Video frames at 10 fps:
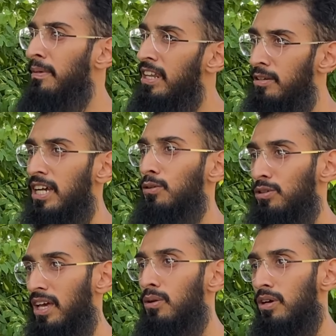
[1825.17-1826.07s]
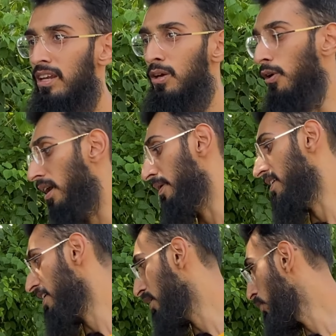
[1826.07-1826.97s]
थिंक मेरी शायद कोताही होगी नहीं हो रहा
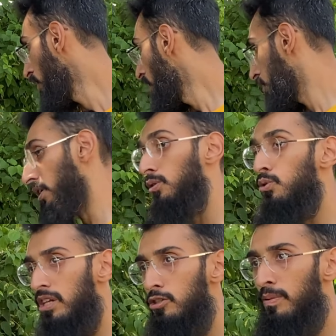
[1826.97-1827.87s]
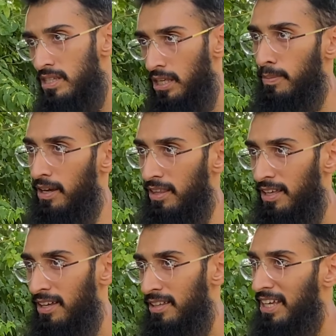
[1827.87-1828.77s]
मेरे से आई डोंट अच्छा, दूसरी जो मजे की
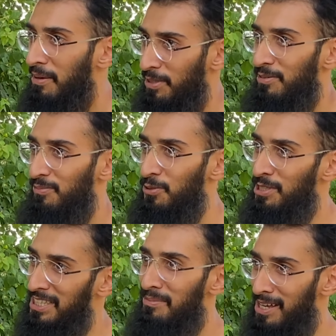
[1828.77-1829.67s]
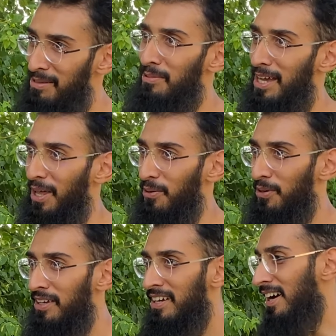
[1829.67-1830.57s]
बात लेकिन जो सीधी बात बिल्कुल ऑनेस्ट